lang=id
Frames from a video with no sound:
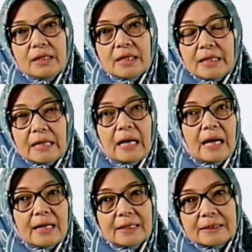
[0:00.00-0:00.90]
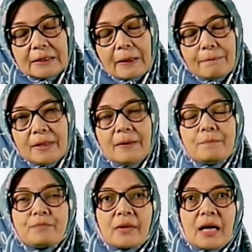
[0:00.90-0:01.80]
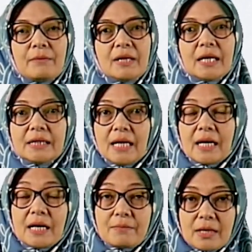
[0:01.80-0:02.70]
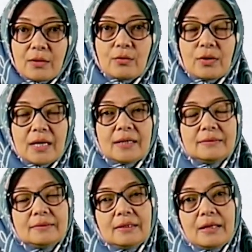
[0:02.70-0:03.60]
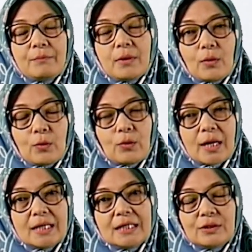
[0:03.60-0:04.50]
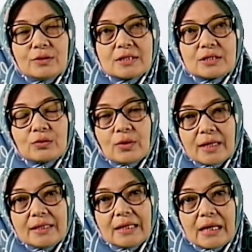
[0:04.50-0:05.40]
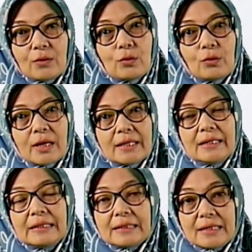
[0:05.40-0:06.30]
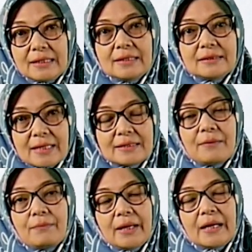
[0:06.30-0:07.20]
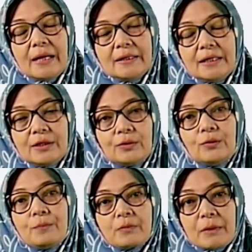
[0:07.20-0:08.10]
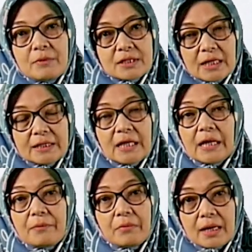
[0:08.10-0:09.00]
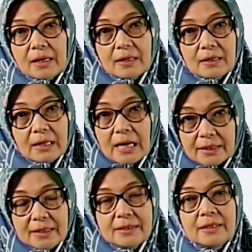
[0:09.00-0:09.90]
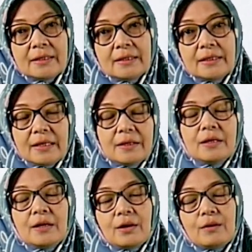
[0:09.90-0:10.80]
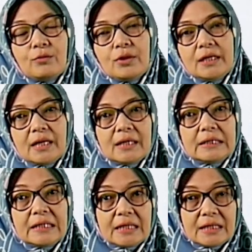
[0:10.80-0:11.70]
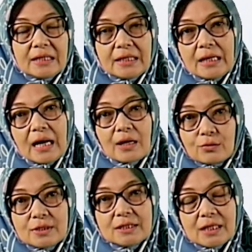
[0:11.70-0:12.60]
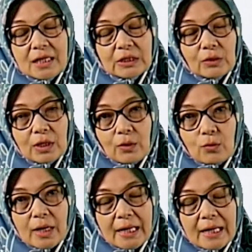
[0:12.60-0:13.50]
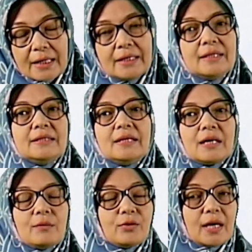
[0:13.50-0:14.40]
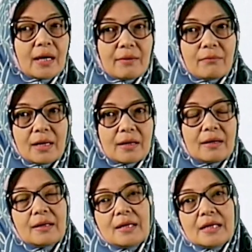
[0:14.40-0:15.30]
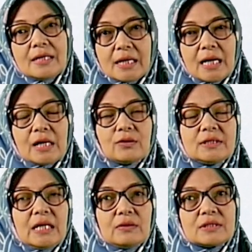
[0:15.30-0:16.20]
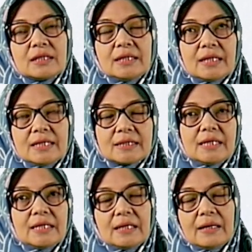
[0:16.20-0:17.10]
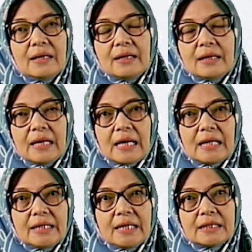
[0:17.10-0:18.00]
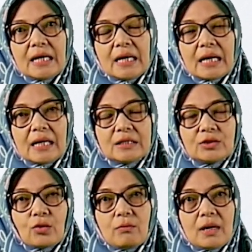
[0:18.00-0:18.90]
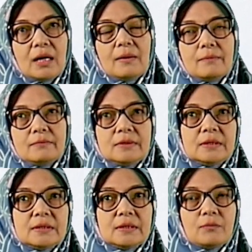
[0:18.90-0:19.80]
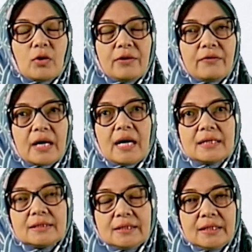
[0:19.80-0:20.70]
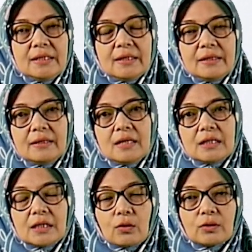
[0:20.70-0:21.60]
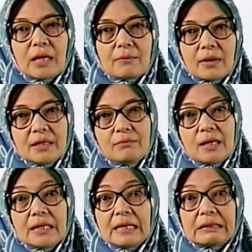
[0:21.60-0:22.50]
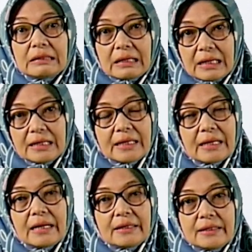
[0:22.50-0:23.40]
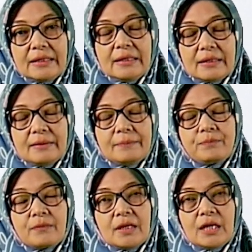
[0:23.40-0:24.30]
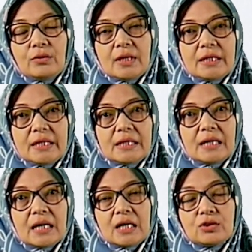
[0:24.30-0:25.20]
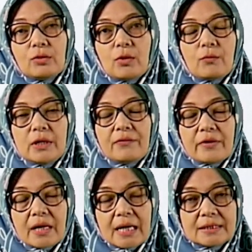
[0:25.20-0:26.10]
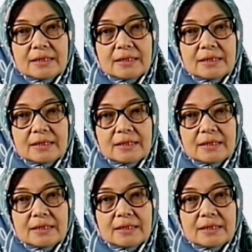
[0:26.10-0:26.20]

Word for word: yang lain tetapi kami nanti akan melakukan pengukuran itu sesuai dengan ukuran yang tadi saya sampaikan, yaitu misalnya lebar kakinya, ya, kemudian tinggi arkusnya atau lengkungan kakinya, kemudian lebar dari arkusnya itu sendiri sehingga nanti kita akan coba e, modifikasi, ya, terutama di bagian tengah dari kaki, ya, itu nanti kita akan coba modifikasi